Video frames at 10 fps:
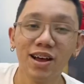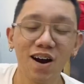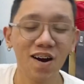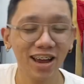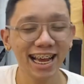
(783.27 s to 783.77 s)

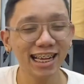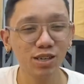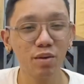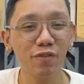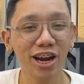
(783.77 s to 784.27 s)
Okay guys, so
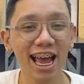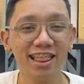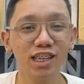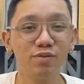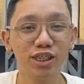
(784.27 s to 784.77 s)
before I end
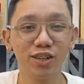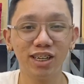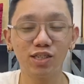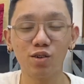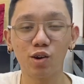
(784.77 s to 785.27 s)
this video,
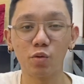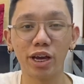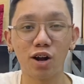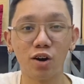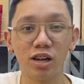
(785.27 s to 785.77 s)
let's do a
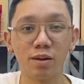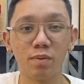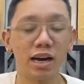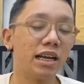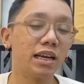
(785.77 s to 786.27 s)
quick haul ng
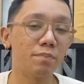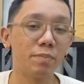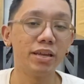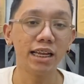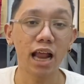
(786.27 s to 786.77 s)
mga
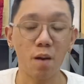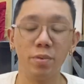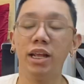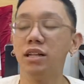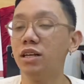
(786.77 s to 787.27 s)
napamili
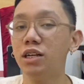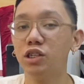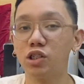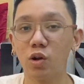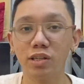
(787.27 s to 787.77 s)
namin.
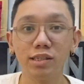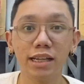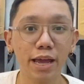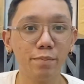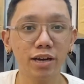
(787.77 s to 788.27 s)
So
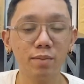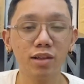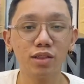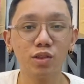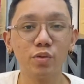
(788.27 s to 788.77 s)
disclaimer, I'm
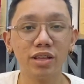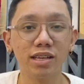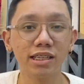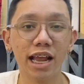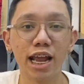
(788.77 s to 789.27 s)
not doing
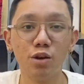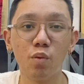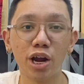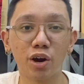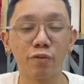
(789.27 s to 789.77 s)
this in any
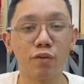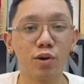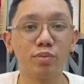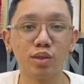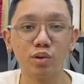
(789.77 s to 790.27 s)
way or
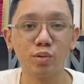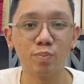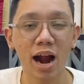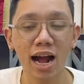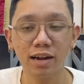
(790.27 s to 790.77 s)
form to
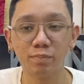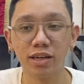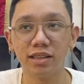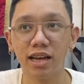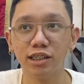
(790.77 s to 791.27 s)
brag,
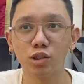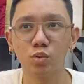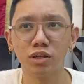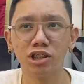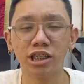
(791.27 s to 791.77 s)
but I just
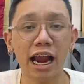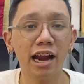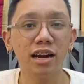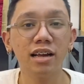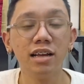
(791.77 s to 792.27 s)
want to
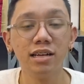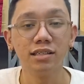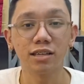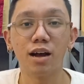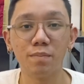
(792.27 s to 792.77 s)
share
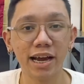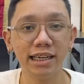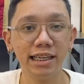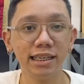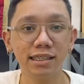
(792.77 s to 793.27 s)
some
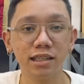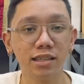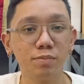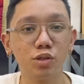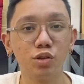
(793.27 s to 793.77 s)
ideas and
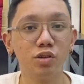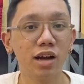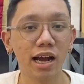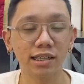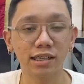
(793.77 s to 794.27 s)
tips to you
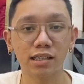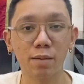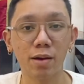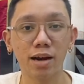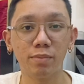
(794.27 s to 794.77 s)
guys kasi
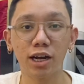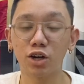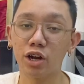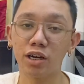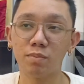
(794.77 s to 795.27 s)
para
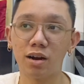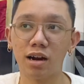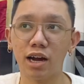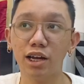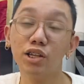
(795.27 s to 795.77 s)
magkaroon kayo ng mga,
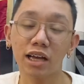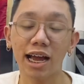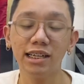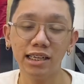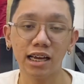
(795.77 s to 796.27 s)
ayun nga,
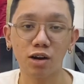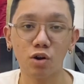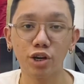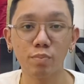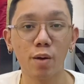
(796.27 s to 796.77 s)
idea kung
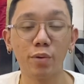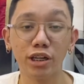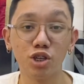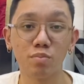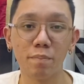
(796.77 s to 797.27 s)
ano yung mga pwede
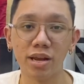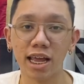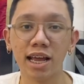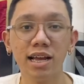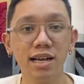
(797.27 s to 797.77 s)
nyo mabili
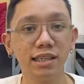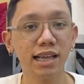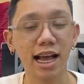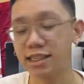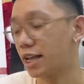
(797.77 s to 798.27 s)

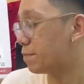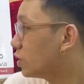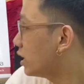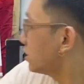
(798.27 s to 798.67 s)
sa SM. So let's